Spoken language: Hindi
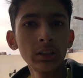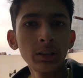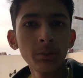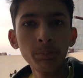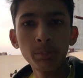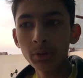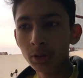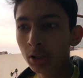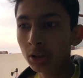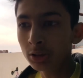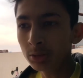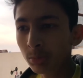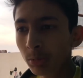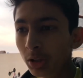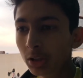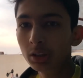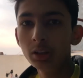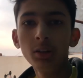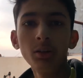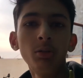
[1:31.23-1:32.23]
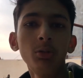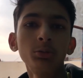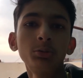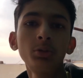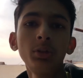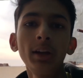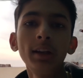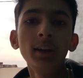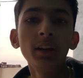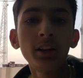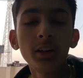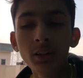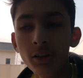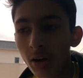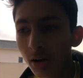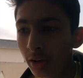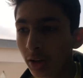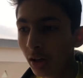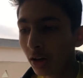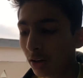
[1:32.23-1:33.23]
से पाँच महीने हो चुके हैं लेकिन
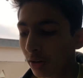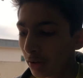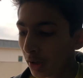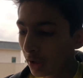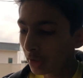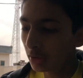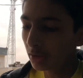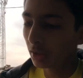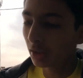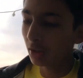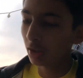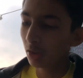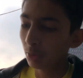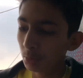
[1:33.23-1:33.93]
यार ये अंडा नहीं दे रहे